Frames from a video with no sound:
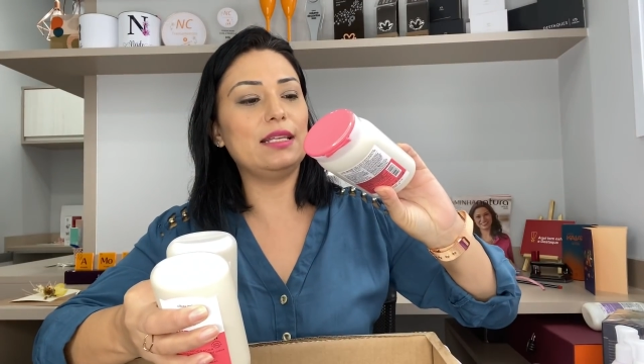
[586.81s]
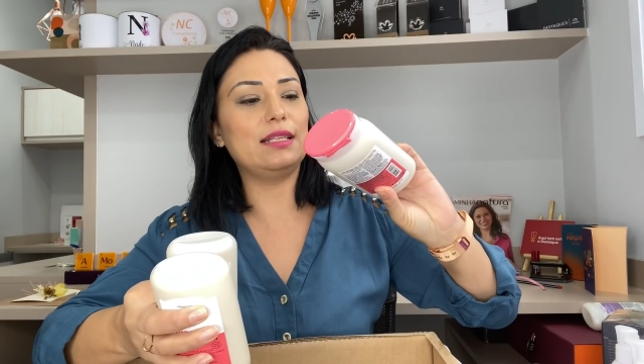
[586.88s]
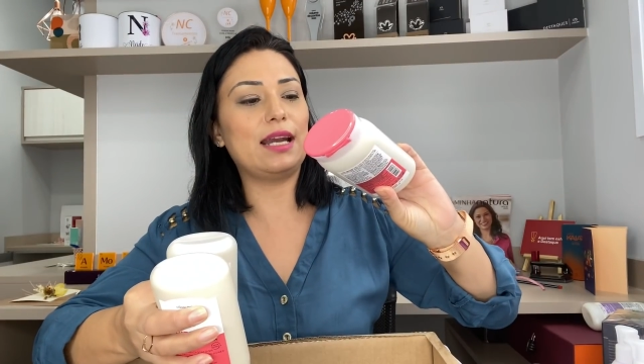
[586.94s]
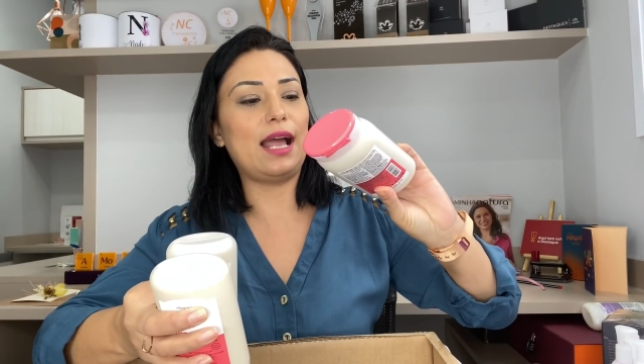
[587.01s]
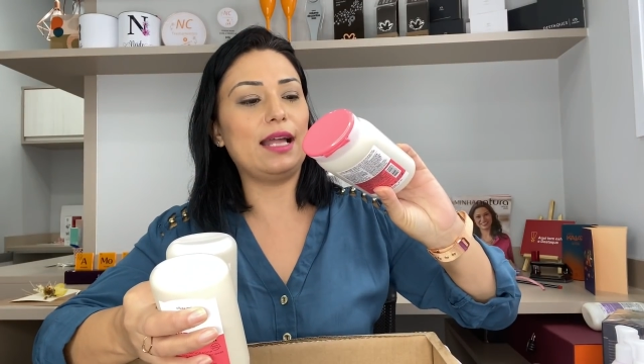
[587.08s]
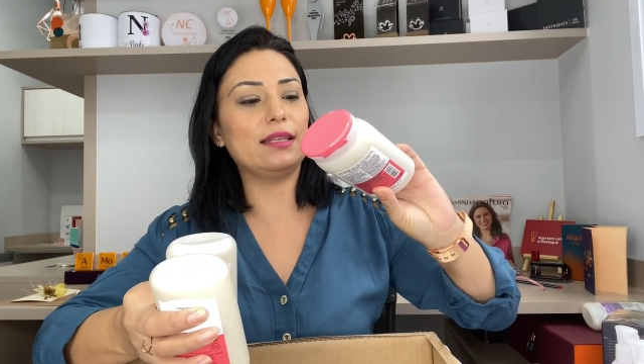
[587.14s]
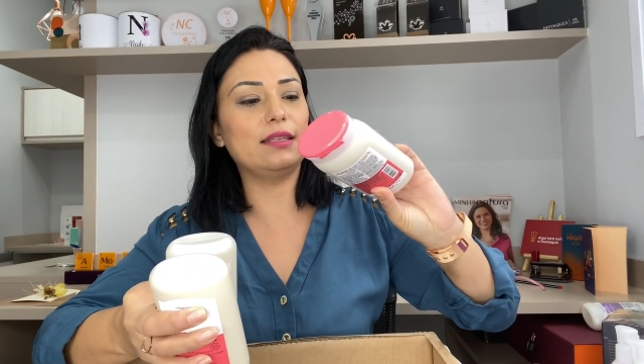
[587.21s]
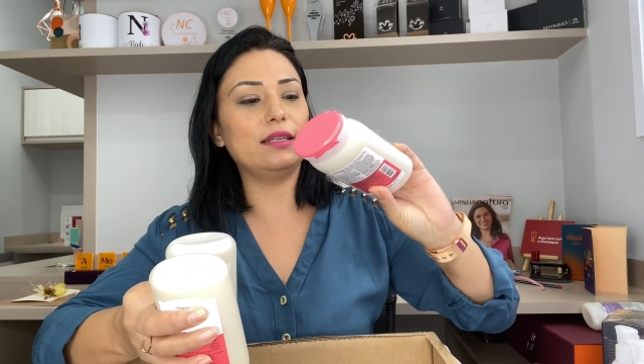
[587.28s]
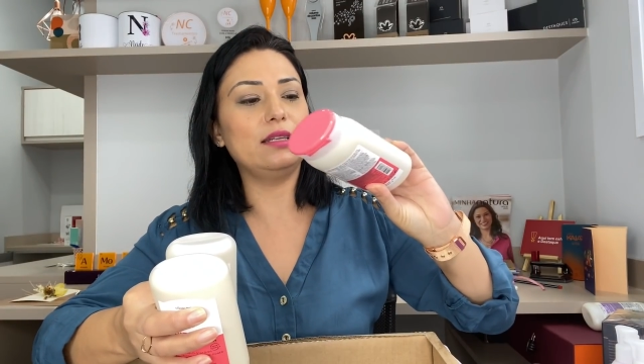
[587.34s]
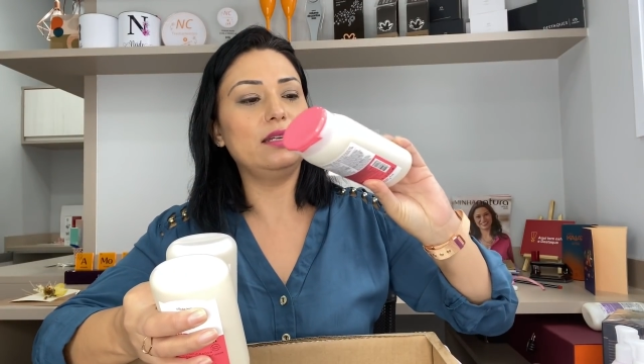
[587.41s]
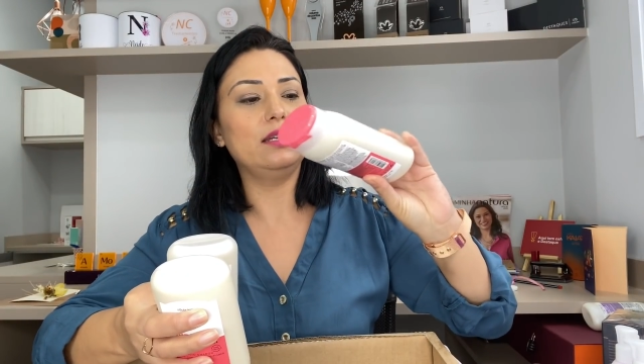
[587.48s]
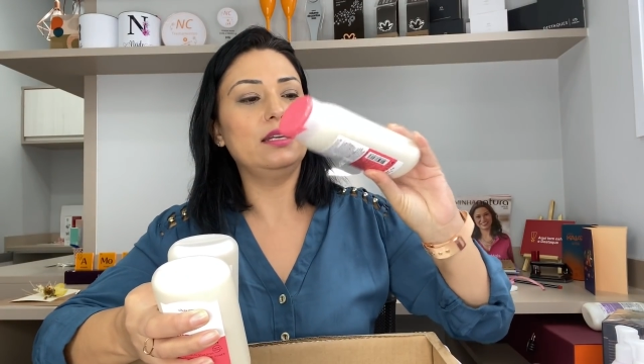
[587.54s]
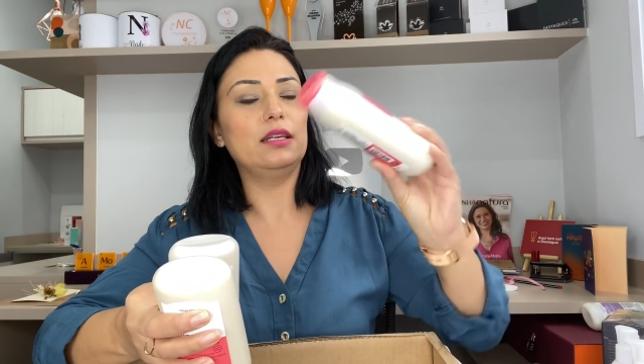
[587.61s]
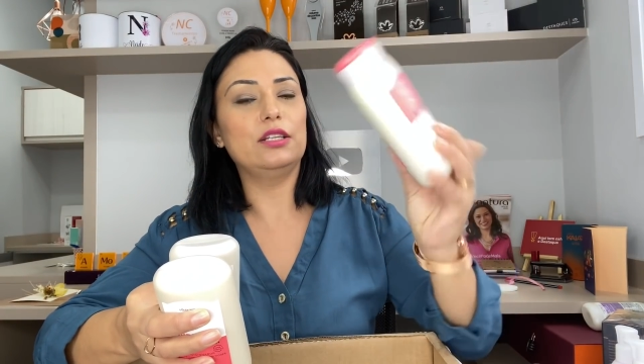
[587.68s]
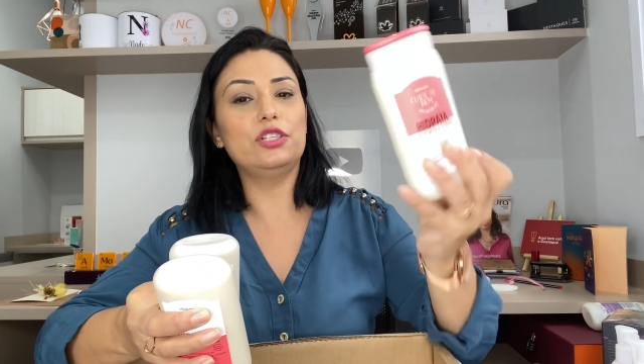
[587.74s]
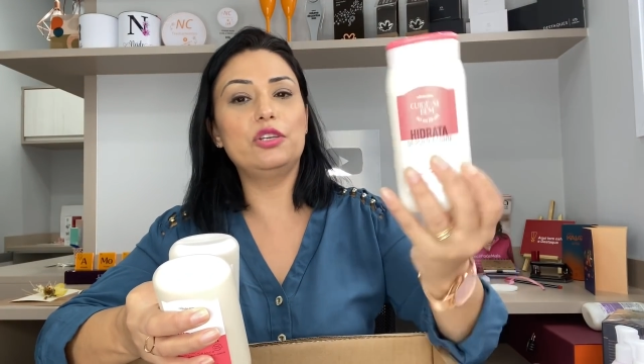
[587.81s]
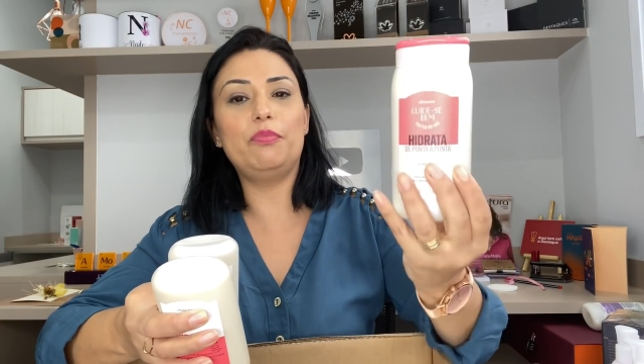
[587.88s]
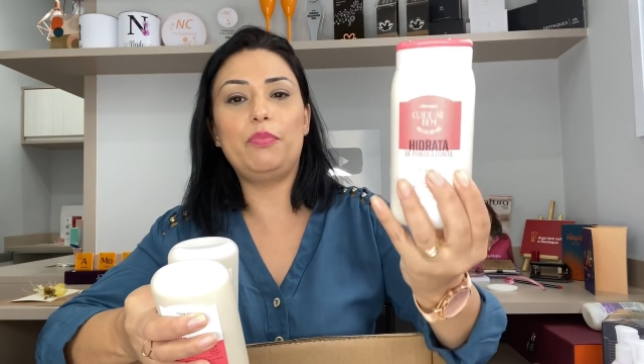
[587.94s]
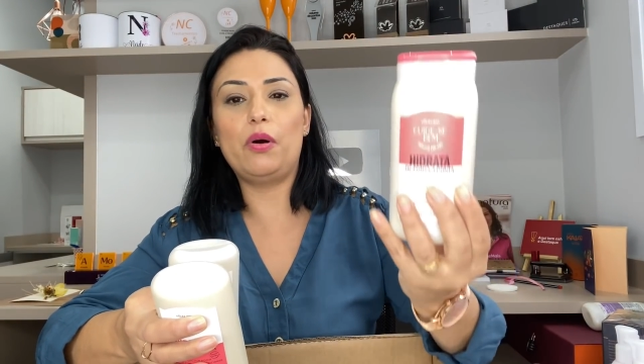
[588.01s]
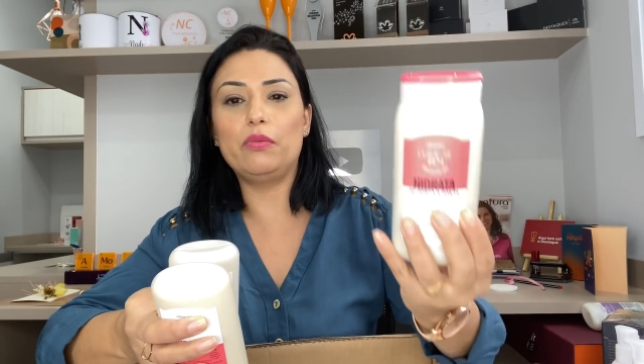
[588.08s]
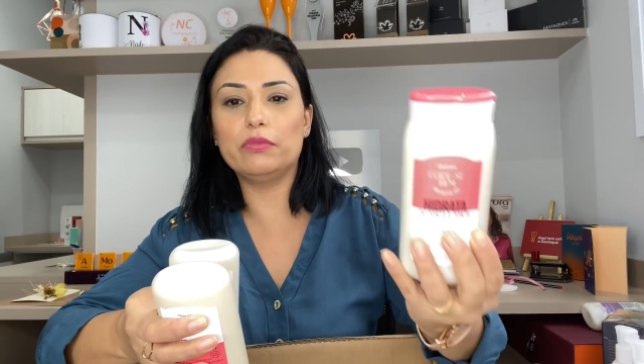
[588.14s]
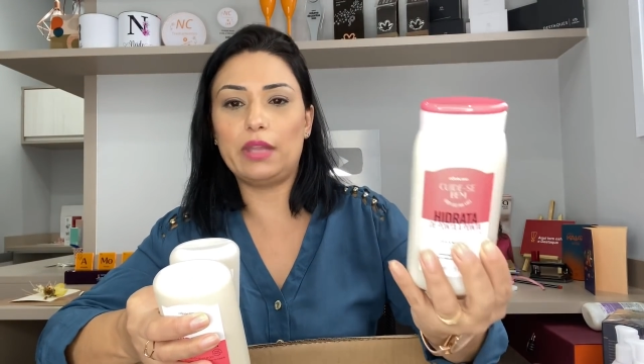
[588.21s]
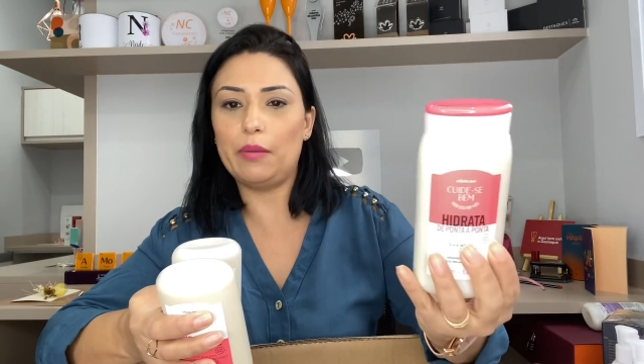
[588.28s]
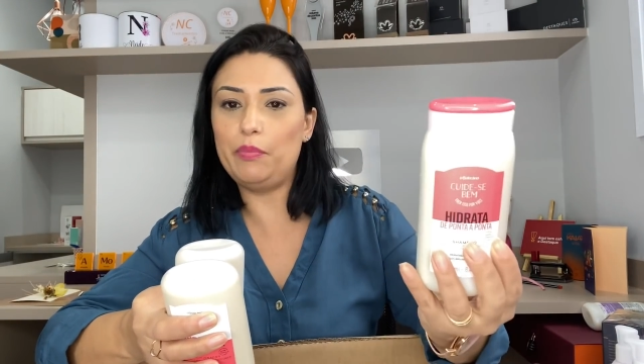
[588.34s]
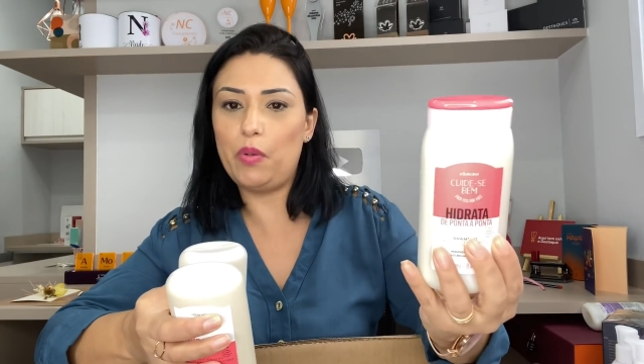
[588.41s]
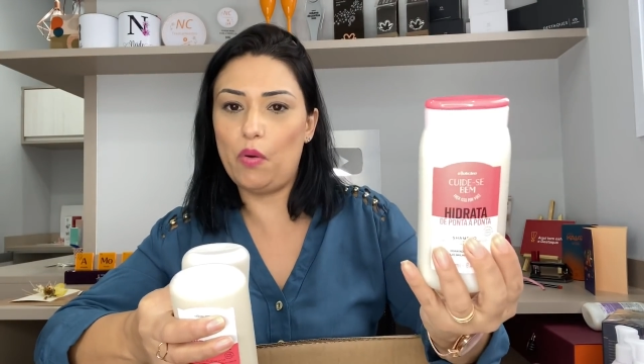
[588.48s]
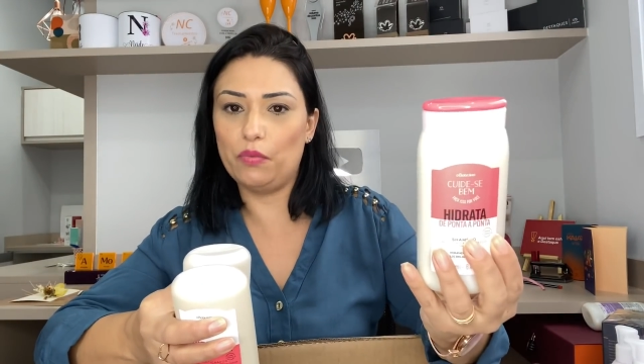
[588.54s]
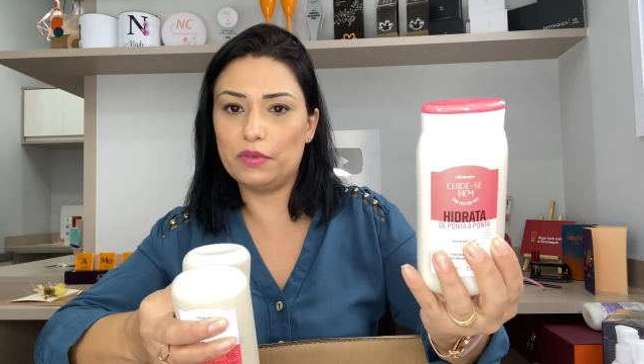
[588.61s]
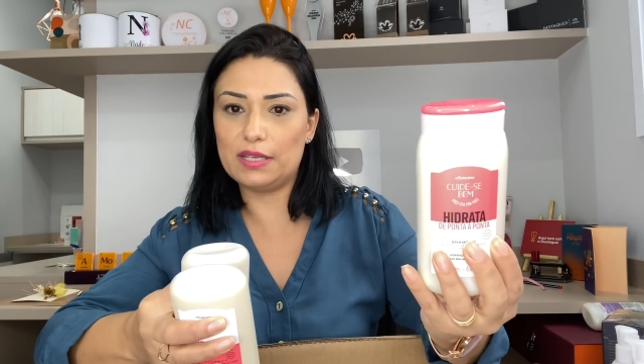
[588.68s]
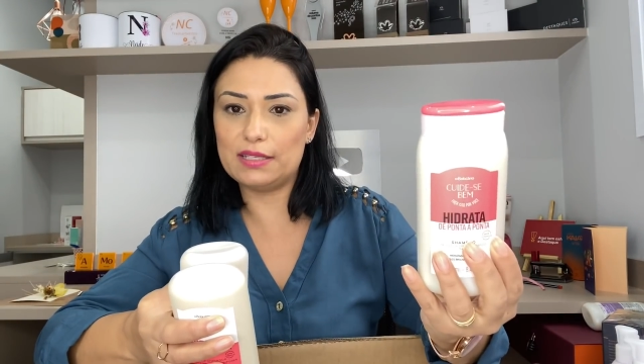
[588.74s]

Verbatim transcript: hidrata de ponta a ponta.